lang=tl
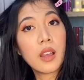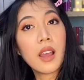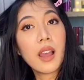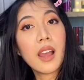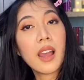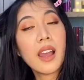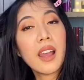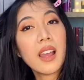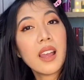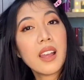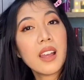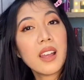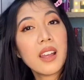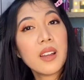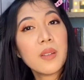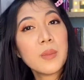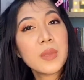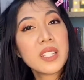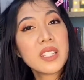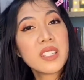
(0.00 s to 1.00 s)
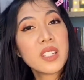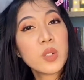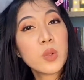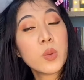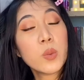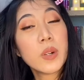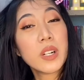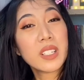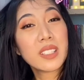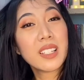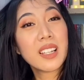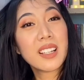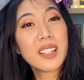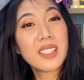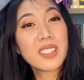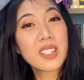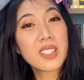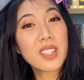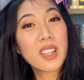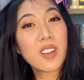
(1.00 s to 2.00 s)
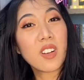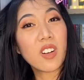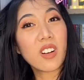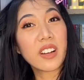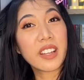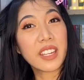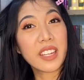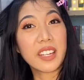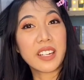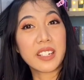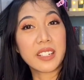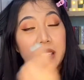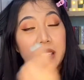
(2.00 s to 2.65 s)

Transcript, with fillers: Ah, uh, mas nag-work talaga siya sa long hair.